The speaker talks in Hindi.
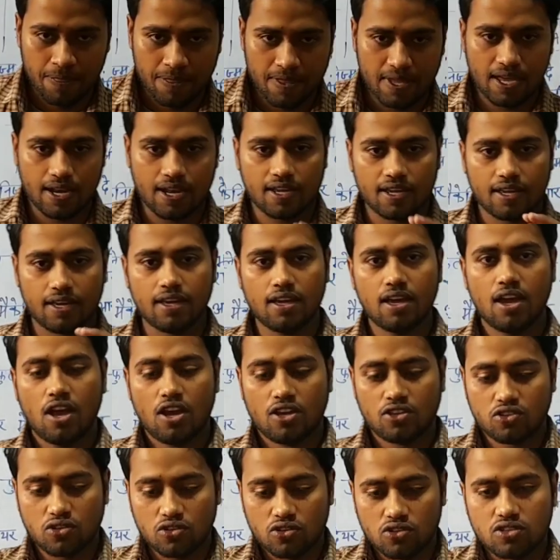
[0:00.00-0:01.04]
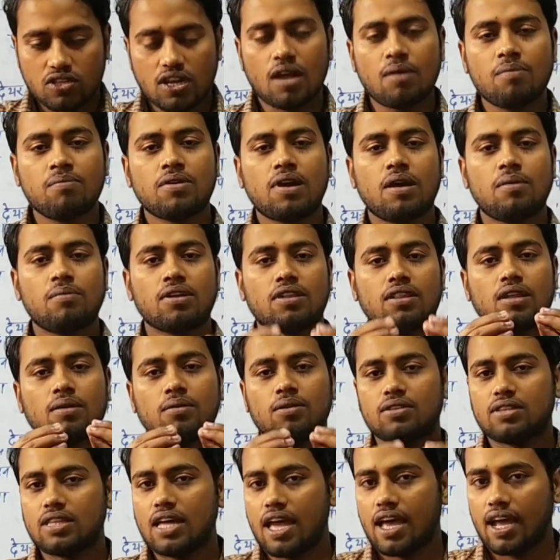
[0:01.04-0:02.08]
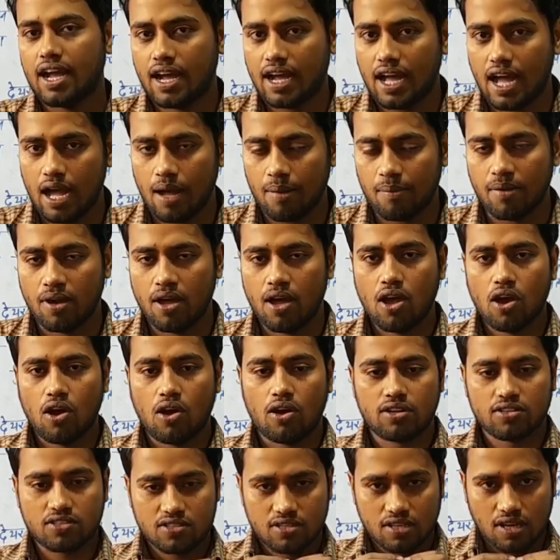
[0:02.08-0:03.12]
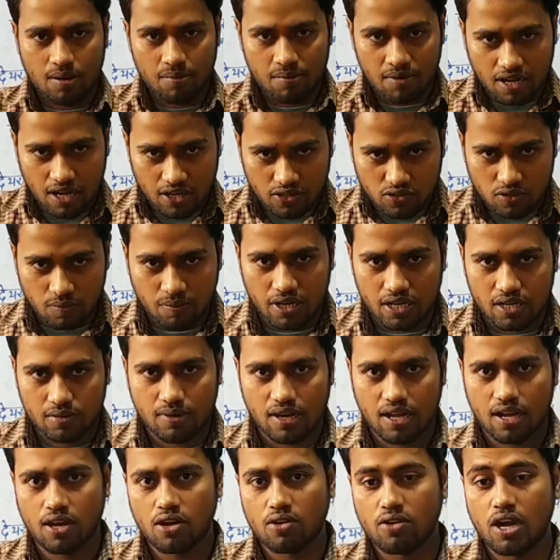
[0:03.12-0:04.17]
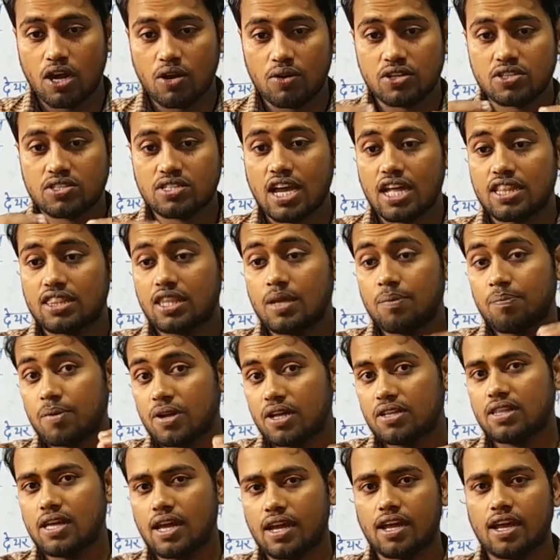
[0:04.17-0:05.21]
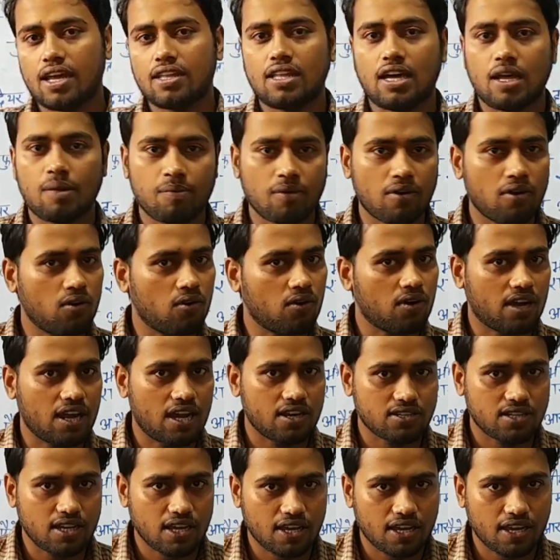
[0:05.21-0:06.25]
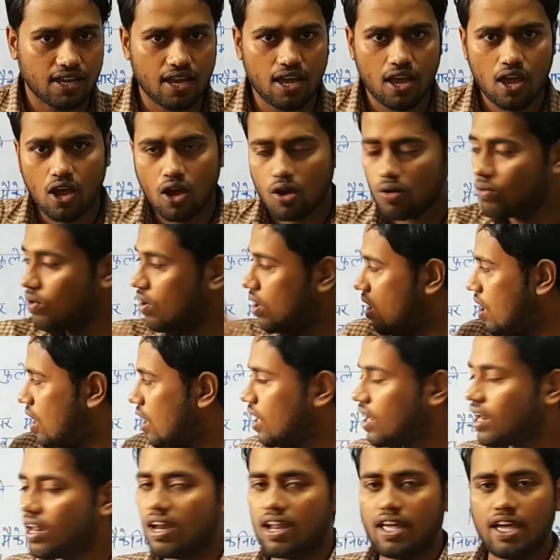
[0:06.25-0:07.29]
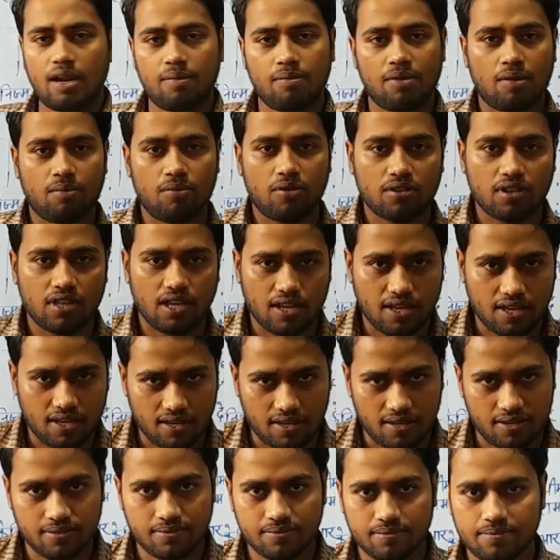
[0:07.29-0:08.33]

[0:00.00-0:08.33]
यानी कि जो श्रम का मतलब होता है काम और श्रम का जो बंटवारा हुआ है वह जाति प्रथा के आधार पर लोग कैसे किए वो अगले लेयर में हम लोग देखेंगे